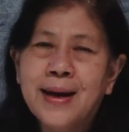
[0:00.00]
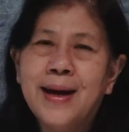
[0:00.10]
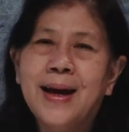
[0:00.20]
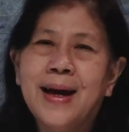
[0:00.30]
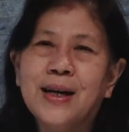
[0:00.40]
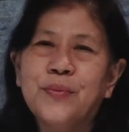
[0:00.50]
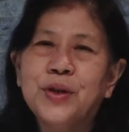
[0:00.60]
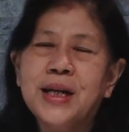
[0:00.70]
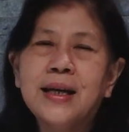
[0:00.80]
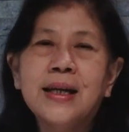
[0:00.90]
Nah,
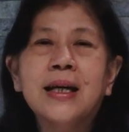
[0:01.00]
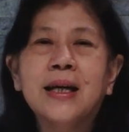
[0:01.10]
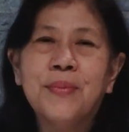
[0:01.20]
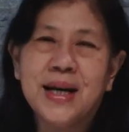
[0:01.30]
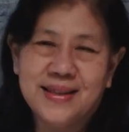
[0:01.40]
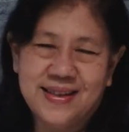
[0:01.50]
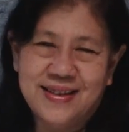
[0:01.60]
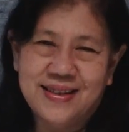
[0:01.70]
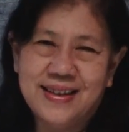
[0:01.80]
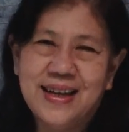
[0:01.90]
kemudian dia
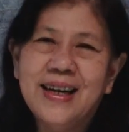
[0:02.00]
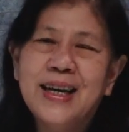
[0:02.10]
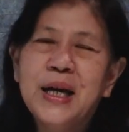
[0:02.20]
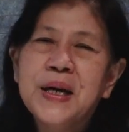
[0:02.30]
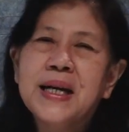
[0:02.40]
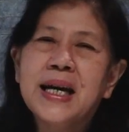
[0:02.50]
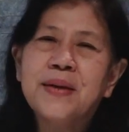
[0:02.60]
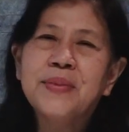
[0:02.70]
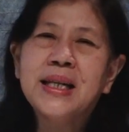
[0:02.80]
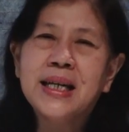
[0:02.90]
dikemas. Ya.
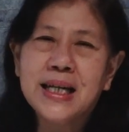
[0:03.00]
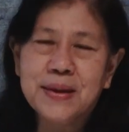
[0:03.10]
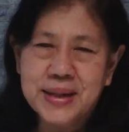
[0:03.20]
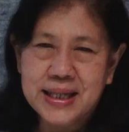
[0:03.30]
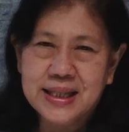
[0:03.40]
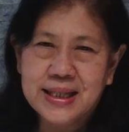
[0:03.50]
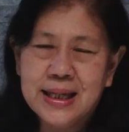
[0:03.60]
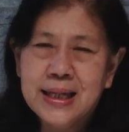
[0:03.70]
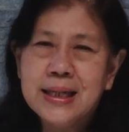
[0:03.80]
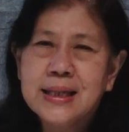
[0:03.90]
Garam ini dikemas.
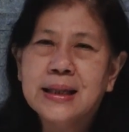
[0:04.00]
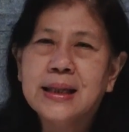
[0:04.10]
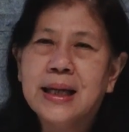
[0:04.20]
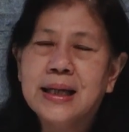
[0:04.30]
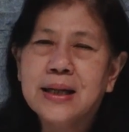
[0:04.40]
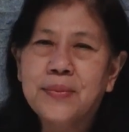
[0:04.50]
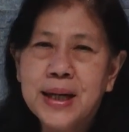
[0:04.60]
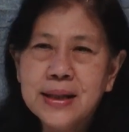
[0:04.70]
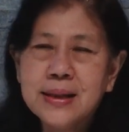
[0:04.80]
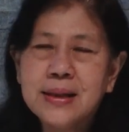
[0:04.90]
Setelah
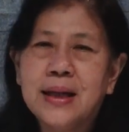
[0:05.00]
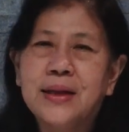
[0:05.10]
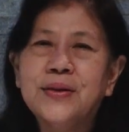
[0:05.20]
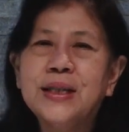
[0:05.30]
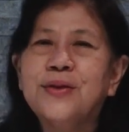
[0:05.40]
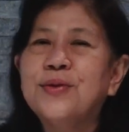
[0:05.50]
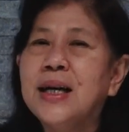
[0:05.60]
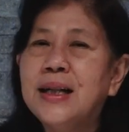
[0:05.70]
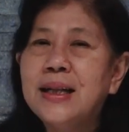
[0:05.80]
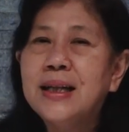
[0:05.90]
dikemas, lalu
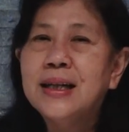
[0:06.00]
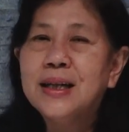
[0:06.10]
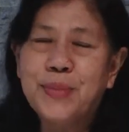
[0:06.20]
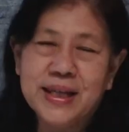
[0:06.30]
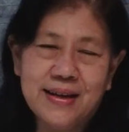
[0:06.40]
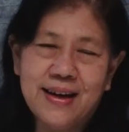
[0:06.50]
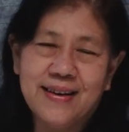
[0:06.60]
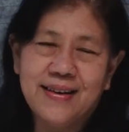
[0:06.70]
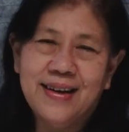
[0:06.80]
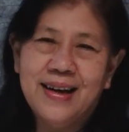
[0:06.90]
dijual ke
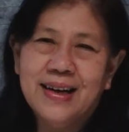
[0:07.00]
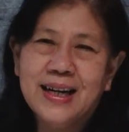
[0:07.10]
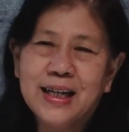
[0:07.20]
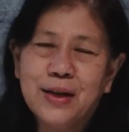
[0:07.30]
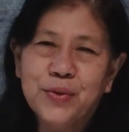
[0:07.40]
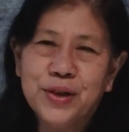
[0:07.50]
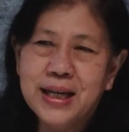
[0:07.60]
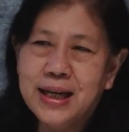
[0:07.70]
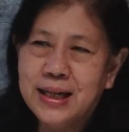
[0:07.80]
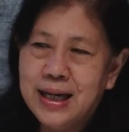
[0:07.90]
pasar dan
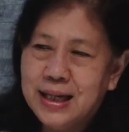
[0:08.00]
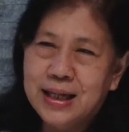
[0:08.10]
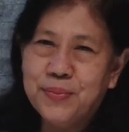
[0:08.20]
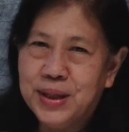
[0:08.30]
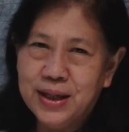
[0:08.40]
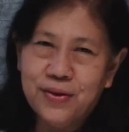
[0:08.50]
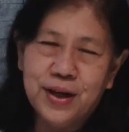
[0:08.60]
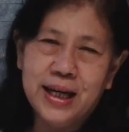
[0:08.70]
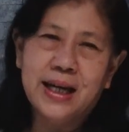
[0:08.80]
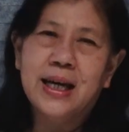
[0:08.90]
kemudian dibeli
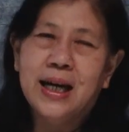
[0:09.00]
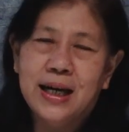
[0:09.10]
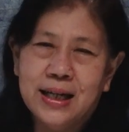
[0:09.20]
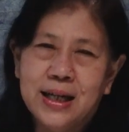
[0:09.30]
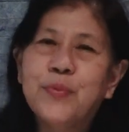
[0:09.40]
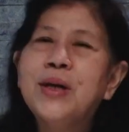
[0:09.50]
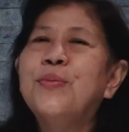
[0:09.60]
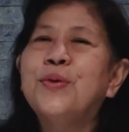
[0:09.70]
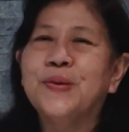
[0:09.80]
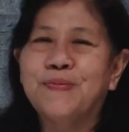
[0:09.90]
oleh eh,
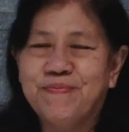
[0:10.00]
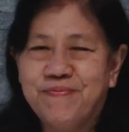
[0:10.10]
ibu-ibu.